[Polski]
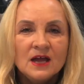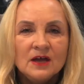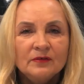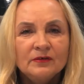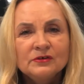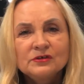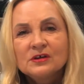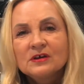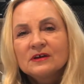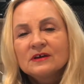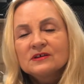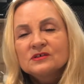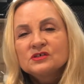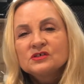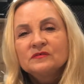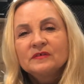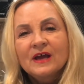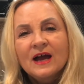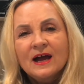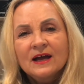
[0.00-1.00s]
Widzicie,
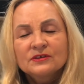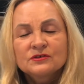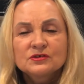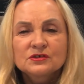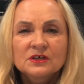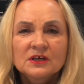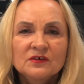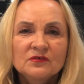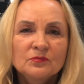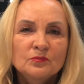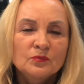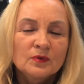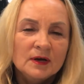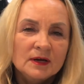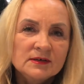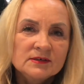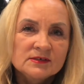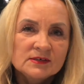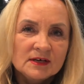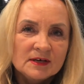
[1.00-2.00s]
świat żyje w
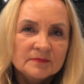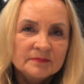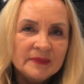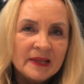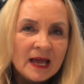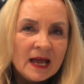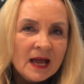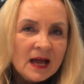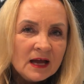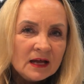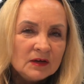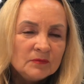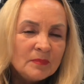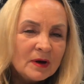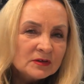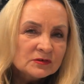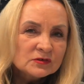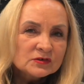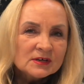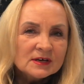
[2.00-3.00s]
błędzie.
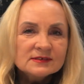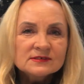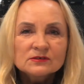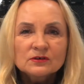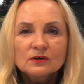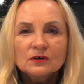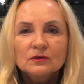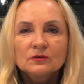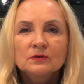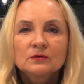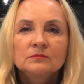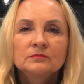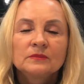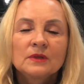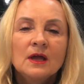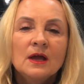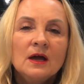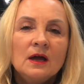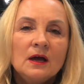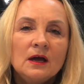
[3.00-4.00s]
Bardzo często
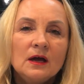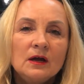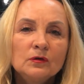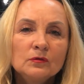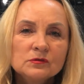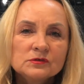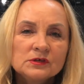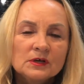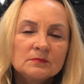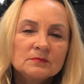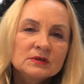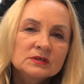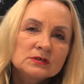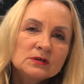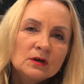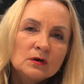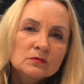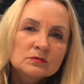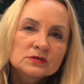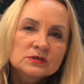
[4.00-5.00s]
ludzie
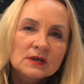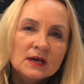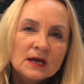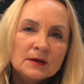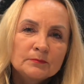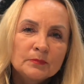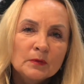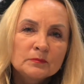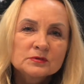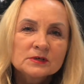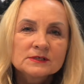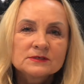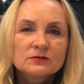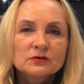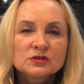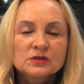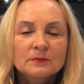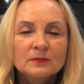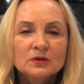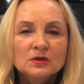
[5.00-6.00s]
myślą, że poprzez to,
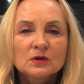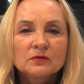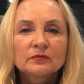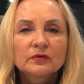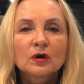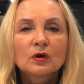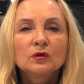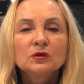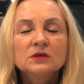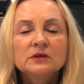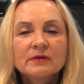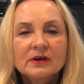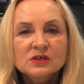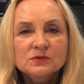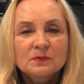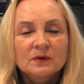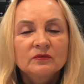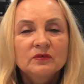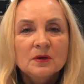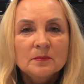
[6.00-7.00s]
że będą wykonywać
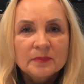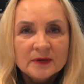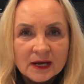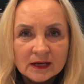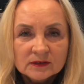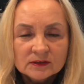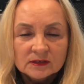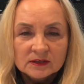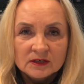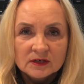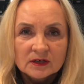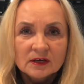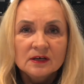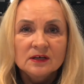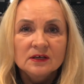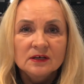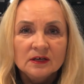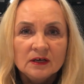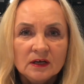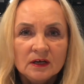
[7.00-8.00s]
pewne praktyki
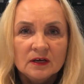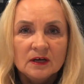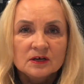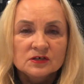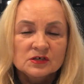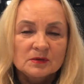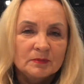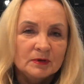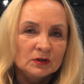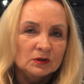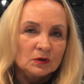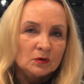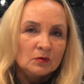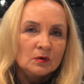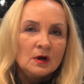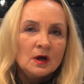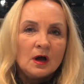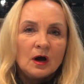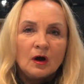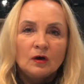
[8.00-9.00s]
religijne, że będą
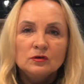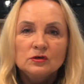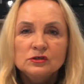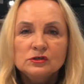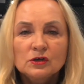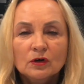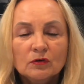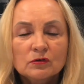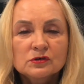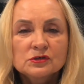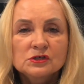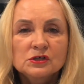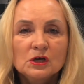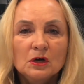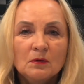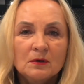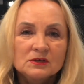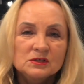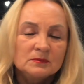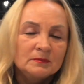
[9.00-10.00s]
chodzić do
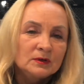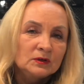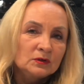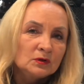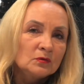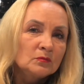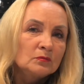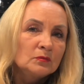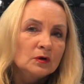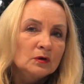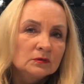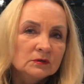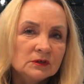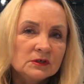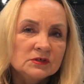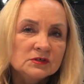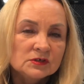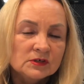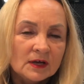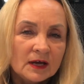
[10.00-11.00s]
kościoła, że będą
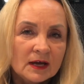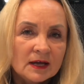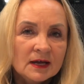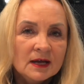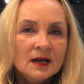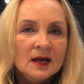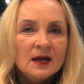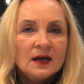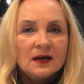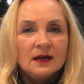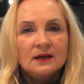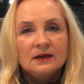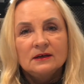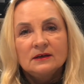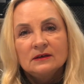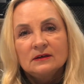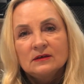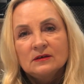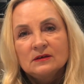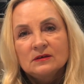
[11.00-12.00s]
modlić się,
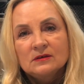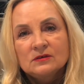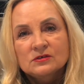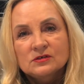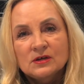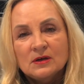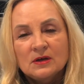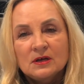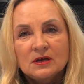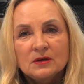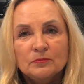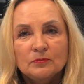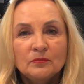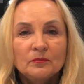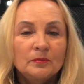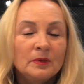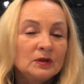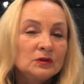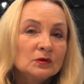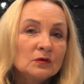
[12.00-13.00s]
e, że
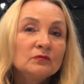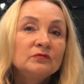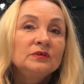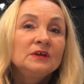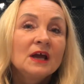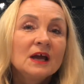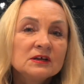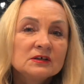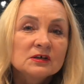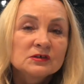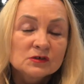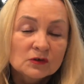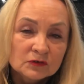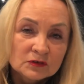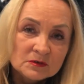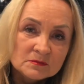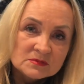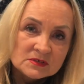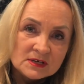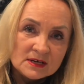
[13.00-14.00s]
będą wiedzieć o
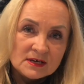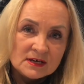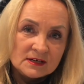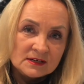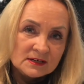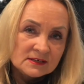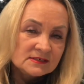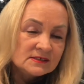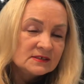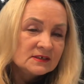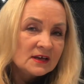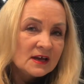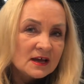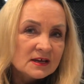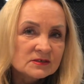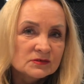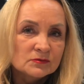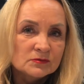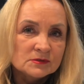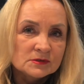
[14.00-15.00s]
tym, że jest
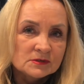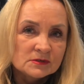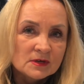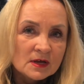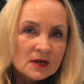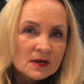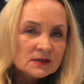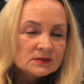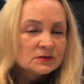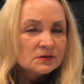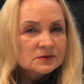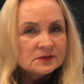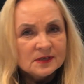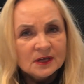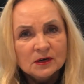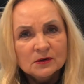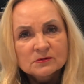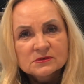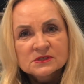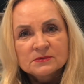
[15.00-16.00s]
Jezus,
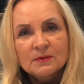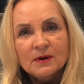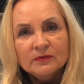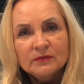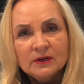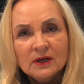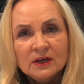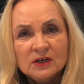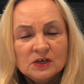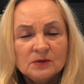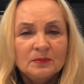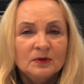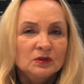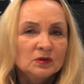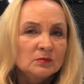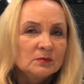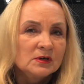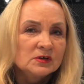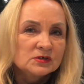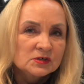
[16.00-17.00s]
zostaną zbawieni, będą
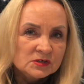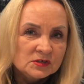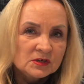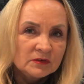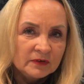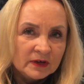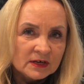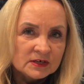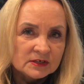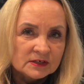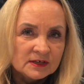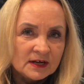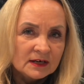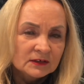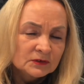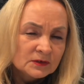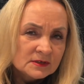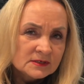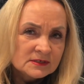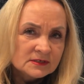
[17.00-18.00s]
mieć życie wieczne, ale
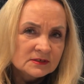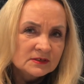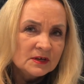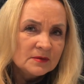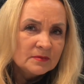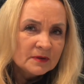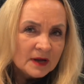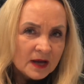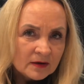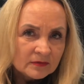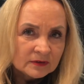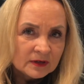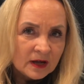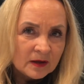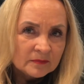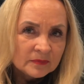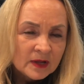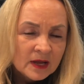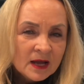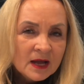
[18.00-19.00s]
to jest
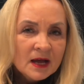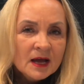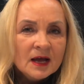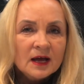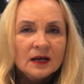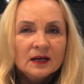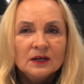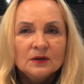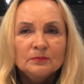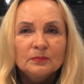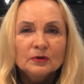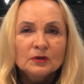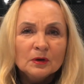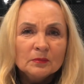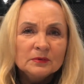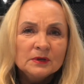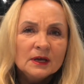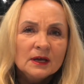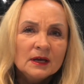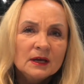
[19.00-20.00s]
nieprawda. E,
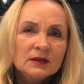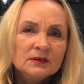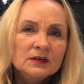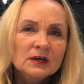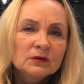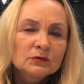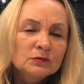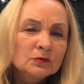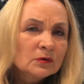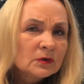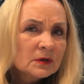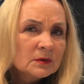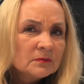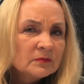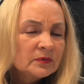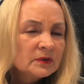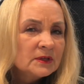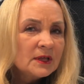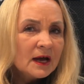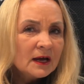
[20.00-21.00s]
podobnie niektórym
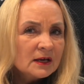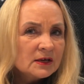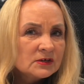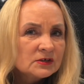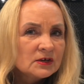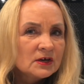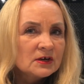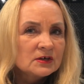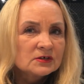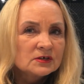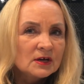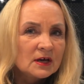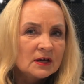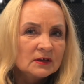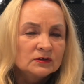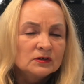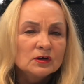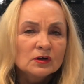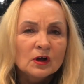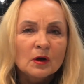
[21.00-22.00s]
wydaje się, że
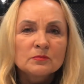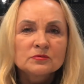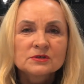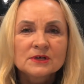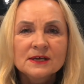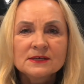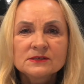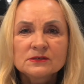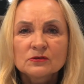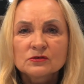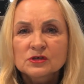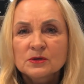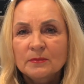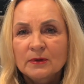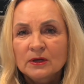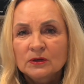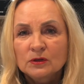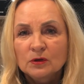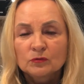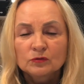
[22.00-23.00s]
tylko przez to, że
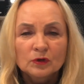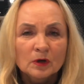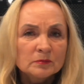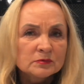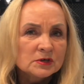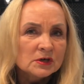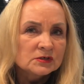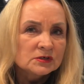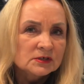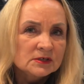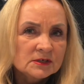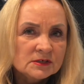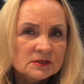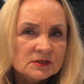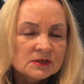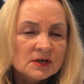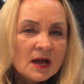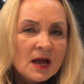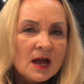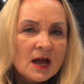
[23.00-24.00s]
będą dobrze żyć,